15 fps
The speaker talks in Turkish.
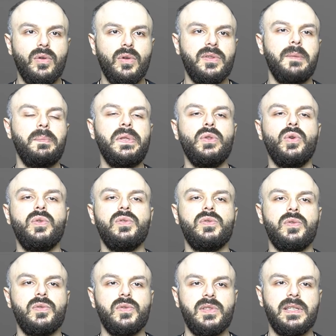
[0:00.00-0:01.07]
O da
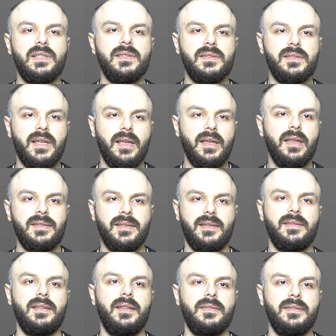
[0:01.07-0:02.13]
1938'de
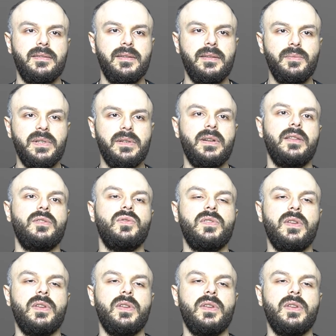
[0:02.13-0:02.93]
seslendirdiği bir radyo